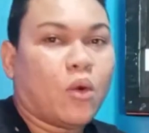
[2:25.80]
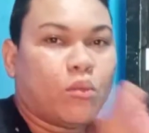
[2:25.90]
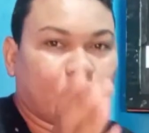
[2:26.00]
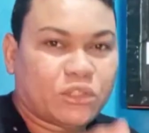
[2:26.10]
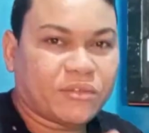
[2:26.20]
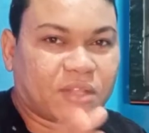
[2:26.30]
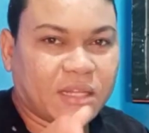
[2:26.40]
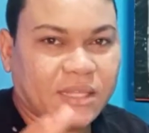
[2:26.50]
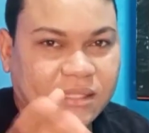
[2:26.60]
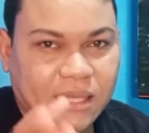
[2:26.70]
O motivo
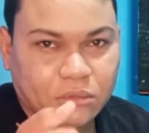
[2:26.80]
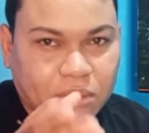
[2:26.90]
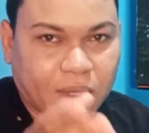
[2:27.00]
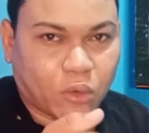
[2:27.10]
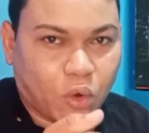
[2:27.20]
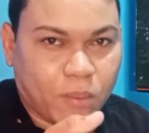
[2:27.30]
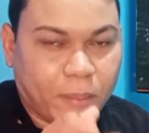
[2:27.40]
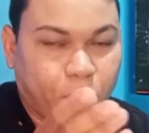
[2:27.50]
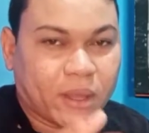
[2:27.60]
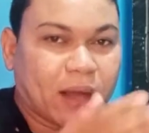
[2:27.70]
dele ter saído da Globo é
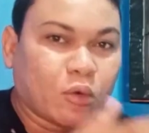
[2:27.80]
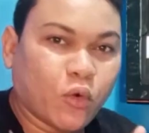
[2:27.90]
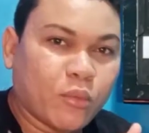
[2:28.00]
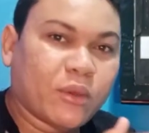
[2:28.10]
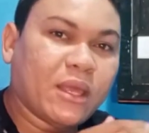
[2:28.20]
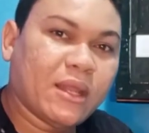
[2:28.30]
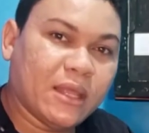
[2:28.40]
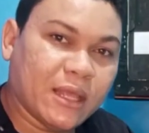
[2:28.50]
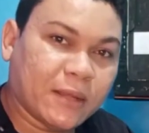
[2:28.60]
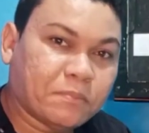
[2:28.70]
porque a Globo
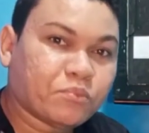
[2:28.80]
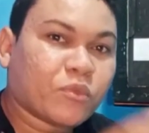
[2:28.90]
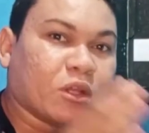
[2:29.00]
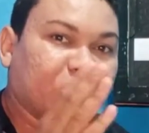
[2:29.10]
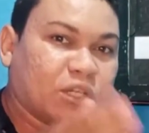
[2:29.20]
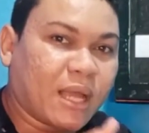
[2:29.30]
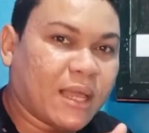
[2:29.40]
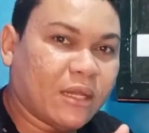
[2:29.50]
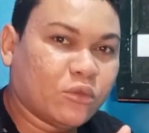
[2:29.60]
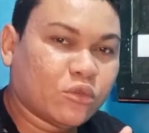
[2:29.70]
queria tirar
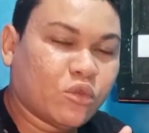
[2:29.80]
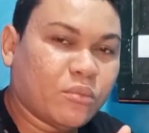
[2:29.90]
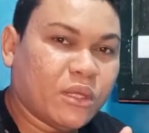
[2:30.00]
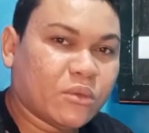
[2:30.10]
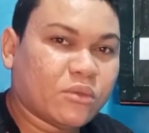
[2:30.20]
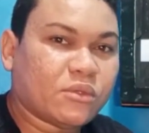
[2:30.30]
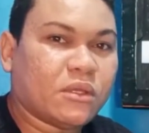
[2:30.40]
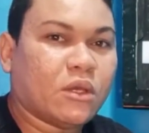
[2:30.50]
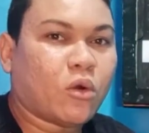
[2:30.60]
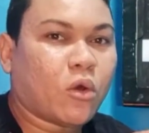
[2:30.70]
ele dos domingos
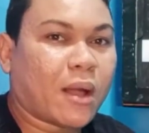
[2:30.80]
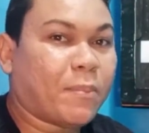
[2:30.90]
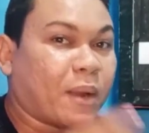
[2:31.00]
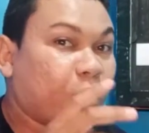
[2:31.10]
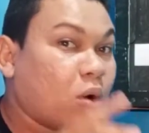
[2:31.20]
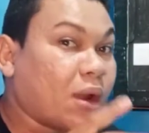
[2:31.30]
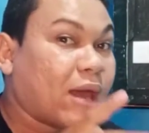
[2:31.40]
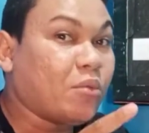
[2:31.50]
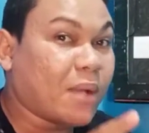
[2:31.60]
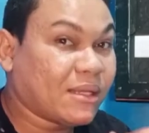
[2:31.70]
e colocar para um
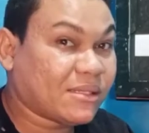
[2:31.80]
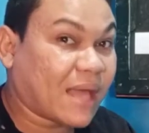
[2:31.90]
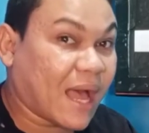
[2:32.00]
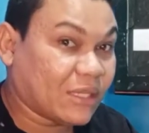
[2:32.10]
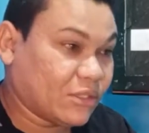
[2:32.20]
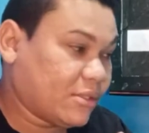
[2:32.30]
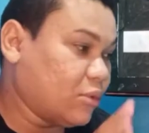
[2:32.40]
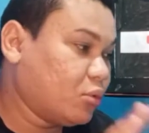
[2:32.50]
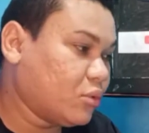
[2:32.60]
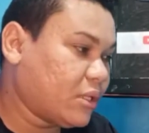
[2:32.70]
horário mais tarde,
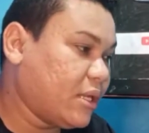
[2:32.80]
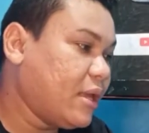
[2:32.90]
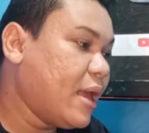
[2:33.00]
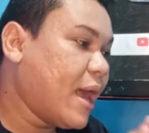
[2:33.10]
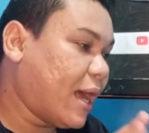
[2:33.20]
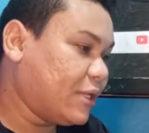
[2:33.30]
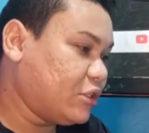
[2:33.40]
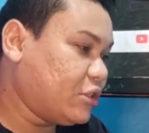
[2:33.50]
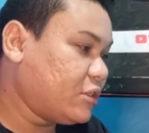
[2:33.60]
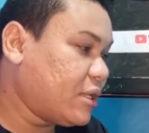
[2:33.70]
segundo o que a
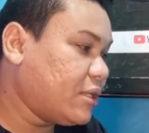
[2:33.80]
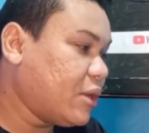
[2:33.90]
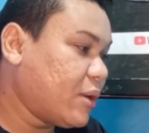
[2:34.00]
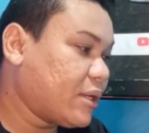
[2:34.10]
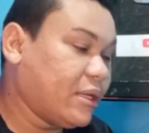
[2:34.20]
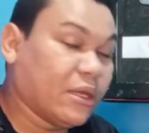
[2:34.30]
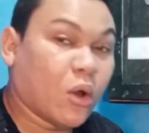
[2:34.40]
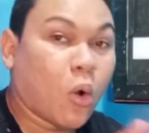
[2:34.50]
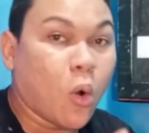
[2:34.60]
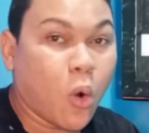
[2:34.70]
gente entendeu aqui.
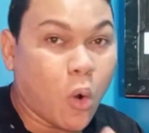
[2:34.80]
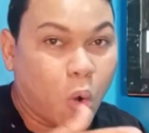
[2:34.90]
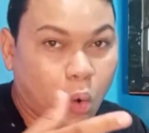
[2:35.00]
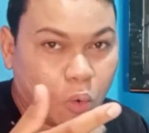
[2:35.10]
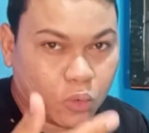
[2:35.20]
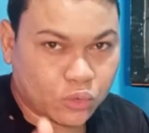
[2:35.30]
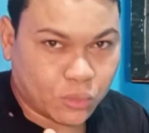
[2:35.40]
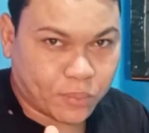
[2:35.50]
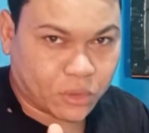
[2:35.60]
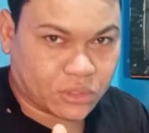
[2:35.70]
Ou
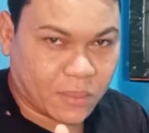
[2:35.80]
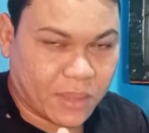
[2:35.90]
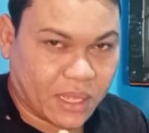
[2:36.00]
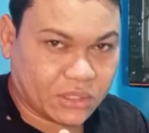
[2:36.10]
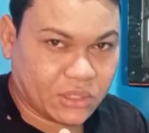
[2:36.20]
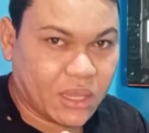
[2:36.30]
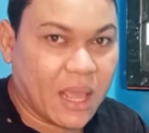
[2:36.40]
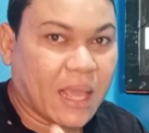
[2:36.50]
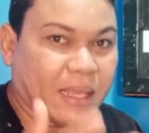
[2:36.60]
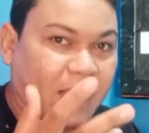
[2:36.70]
supostamente
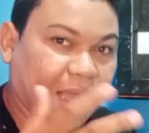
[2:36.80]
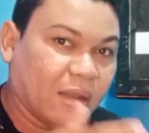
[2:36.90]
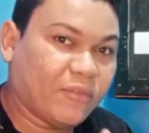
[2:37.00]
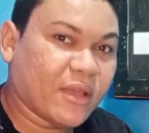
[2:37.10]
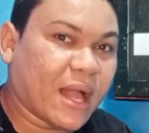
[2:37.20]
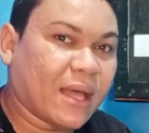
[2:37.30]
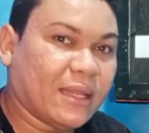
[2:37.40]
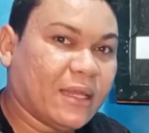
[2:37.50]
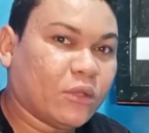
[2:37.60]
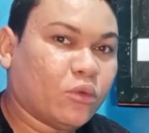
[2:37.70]
que ele
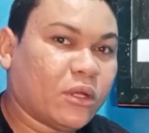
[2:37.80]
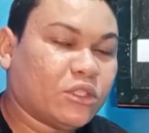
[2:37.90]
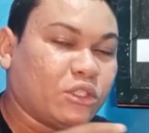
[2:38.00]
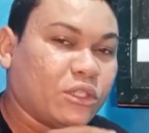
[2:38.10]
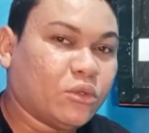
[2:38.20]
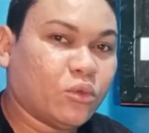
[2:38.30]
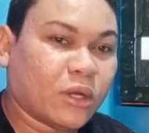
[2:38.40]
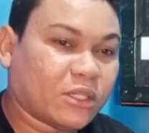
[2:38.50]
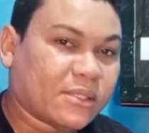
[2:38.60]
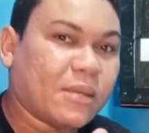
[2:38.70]
ficaria durante,
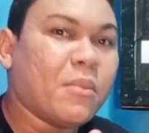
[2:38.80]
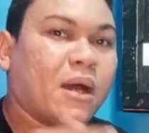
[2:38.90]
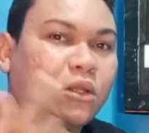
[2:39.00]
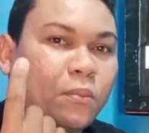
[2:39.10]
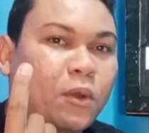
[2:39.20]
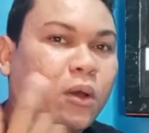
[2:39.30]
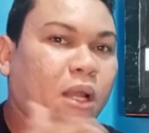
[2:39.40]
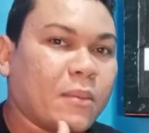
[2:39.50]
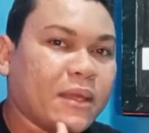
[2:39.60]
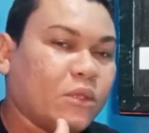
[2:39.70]
durante a semana, um
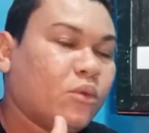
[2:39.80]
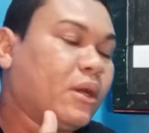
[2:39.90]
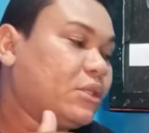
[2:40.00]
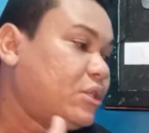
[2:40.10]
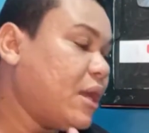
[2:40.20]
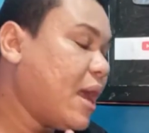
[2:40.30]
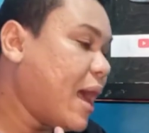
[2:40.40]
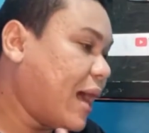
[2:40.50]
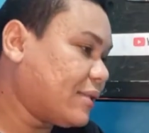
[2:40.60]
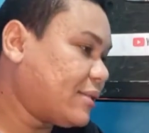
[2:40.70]
programa aí durante
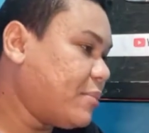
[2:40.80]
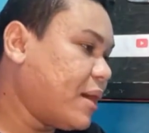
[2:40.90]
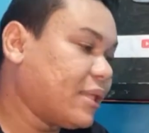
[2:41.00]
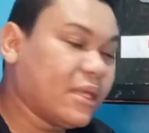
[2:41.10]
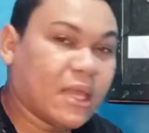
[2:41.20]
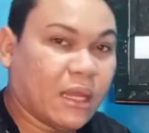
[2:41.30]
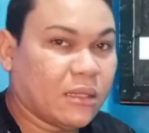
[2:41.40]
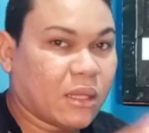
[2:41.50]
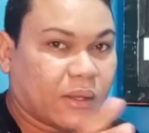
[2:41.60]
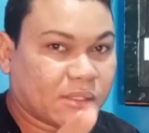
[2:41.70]
a semana, e
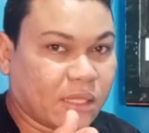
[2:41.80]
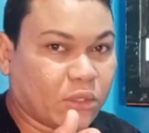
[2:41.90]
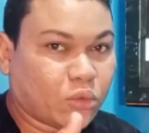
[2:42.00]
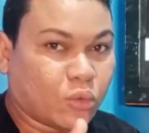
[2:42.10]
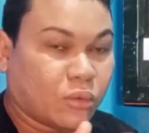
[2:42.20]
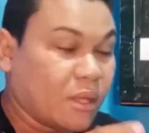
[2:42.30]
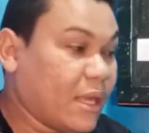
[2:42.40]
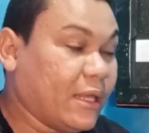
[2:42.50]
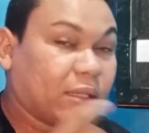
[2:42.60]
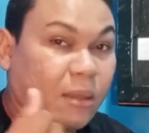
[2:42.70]
ele não aceitou.
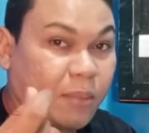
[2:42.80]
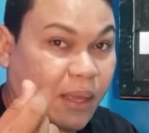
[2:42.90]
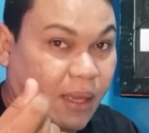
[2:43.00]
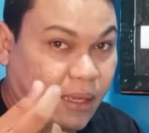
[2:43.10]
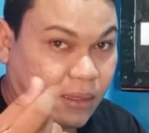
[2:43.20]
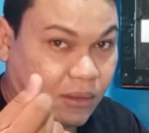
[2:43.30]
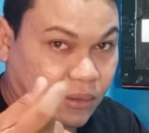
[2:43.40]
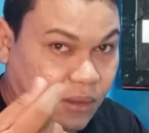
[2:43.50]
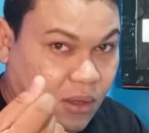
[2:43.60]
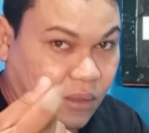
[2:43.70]
E também
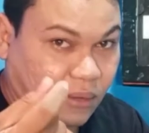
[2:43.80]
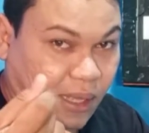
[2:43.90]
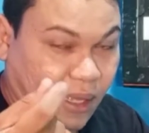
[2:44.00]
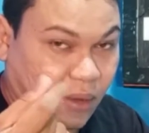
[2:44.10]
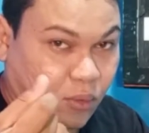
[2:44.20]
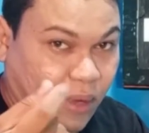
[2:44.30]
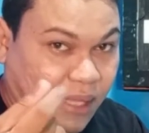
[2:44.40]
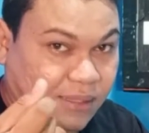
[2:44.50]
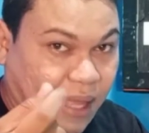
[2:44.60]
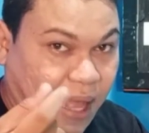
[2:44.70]
né, o
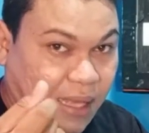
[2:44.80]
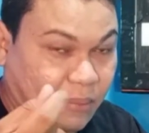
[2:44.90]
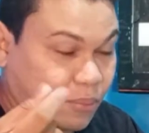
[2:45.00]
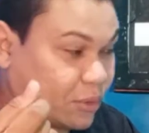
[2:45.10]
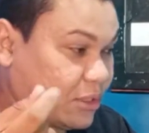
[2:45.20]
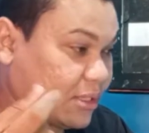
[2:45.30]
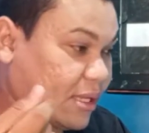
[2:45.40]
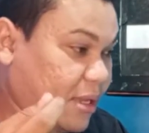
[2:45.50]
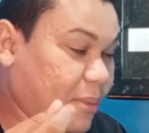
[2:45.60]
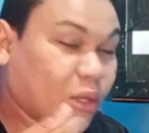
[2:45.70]
Cascai podia
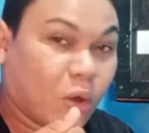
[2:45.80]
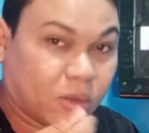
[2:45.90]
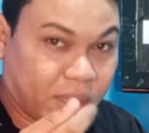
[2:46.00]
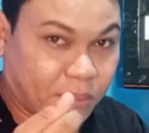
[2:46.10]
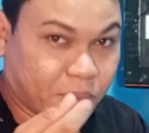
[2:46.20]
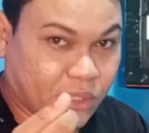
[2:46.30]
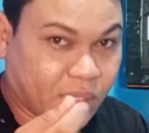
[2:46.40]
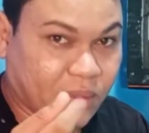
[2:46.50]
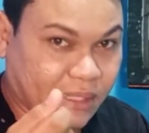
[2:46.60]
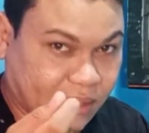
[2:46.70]
ser menor, né? Podia
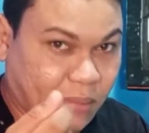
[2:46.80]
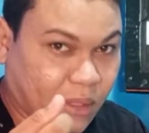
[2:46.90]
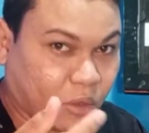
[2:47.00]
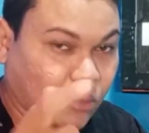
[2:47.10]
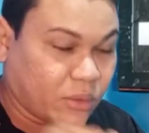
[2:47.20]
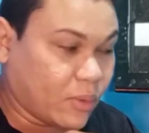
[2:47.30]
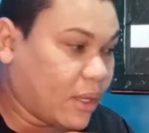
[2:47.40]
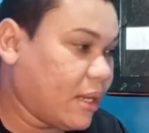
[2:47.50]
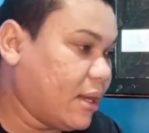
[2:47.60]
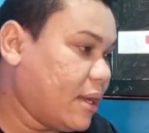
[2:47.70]
não, ia ser menor do que o
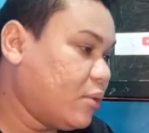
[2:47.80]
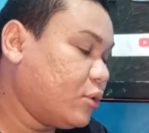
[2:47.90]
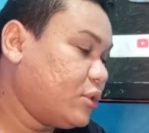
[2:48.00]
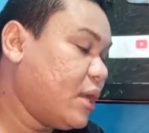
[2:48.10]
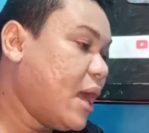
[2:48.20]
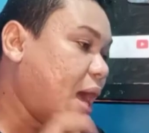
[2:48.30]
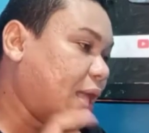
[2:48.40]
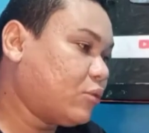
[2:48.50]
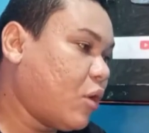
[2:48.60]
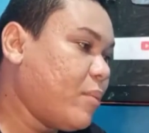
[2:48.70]
que ele ganha hoje
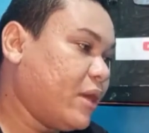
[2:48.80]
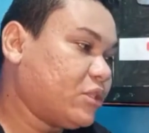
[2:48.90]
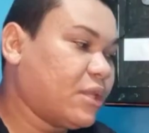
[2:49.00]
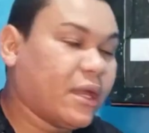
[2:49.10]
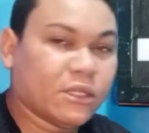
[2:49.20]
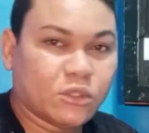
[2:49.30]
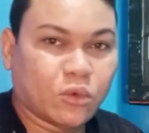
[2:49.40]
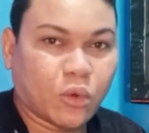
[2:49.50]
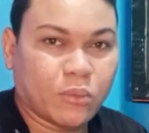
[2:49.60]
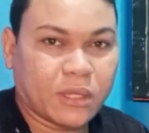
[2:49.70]
atualmente na Rede
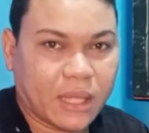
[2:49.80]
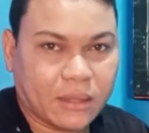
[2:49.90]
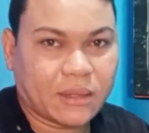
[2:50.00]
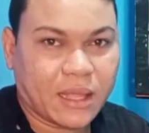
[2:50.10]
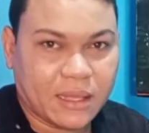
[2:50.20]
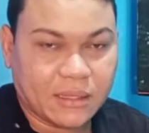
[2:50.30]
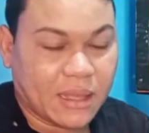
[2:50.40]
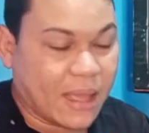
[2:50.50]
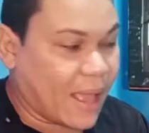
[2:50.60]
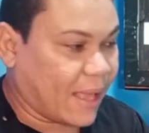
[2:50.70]
Globo. E quem
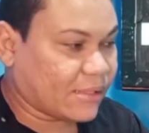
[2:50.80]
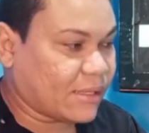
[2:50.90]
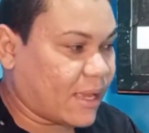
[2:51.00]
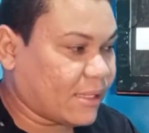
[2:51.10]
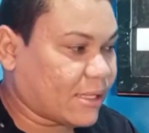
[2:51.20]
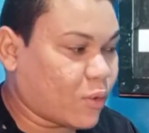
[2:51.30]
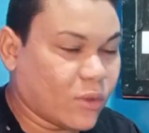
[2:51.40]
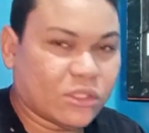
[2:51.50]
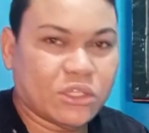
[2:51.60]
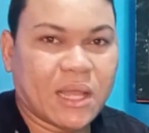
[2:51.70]
tem essa, essa
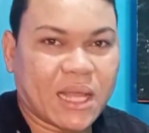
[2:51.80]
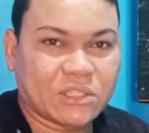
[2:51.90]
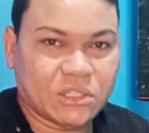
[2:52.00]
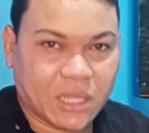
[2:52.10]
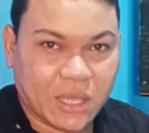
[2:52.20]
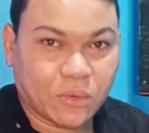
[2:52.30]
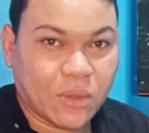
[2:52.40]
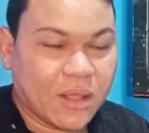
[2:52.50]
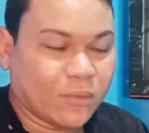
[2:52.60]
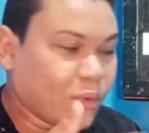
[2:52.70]
coisa de ganhar dinheiro
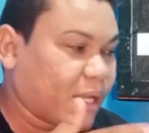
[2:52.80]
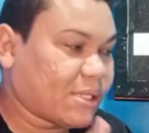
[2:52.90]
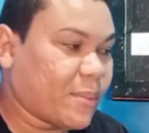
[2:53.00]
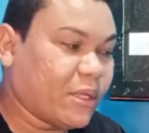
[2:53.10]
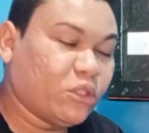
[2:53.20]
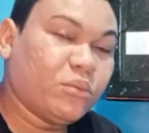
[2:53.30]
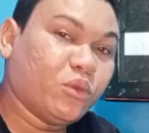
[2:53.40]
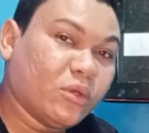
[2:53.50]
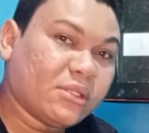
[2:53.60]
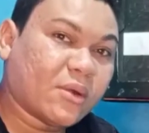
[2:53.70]
não quer saber de
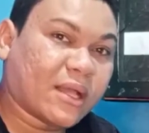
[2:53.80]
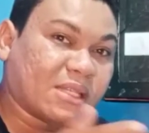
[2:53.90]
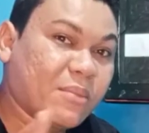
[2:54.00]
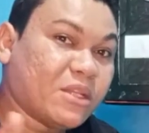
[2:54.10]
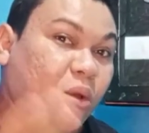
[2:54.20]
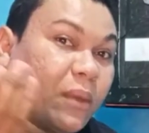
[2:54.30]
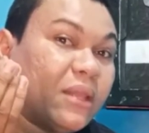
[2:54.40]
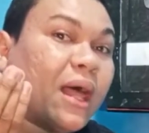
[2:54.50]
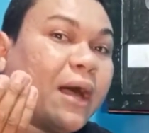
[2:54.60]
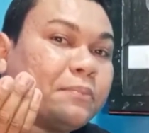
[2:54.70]
diminuição, quer saber de
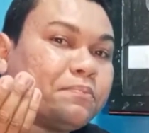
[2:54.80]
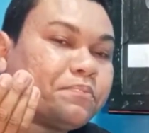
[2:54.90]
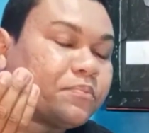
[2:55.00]
aumentar.